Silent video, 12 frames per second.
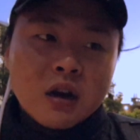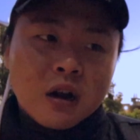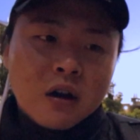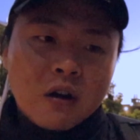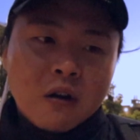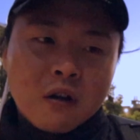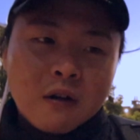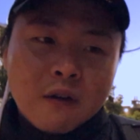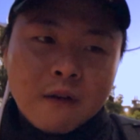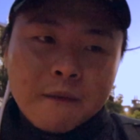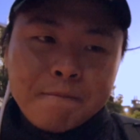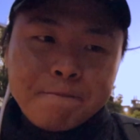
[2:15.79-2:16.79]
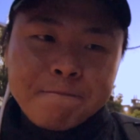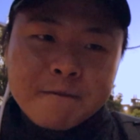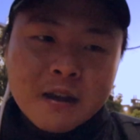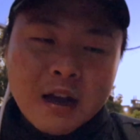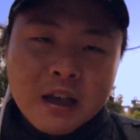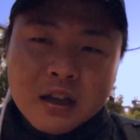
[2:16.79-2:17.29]
然后
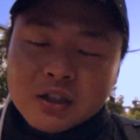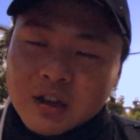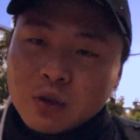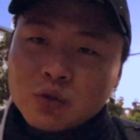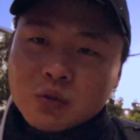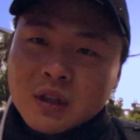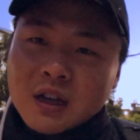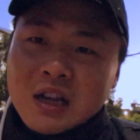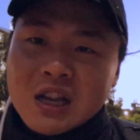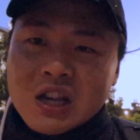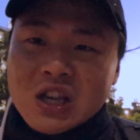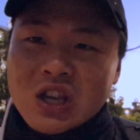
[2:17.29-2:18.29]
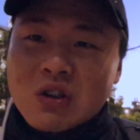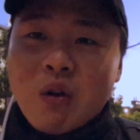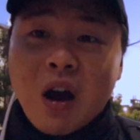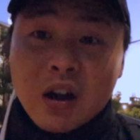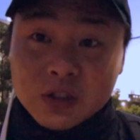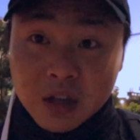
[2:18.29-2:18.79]
还有一个小组的，一
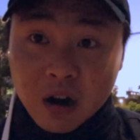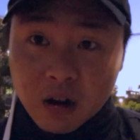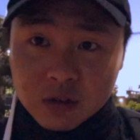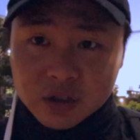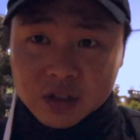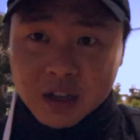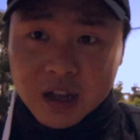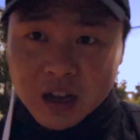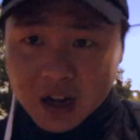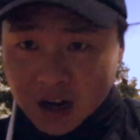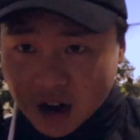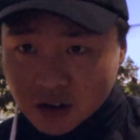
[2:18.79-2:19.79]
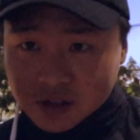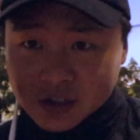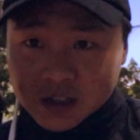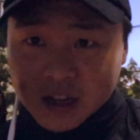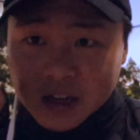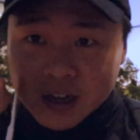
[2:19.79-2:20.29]
共写二十页，二
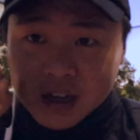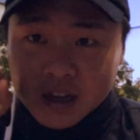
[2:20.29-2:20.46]
十页，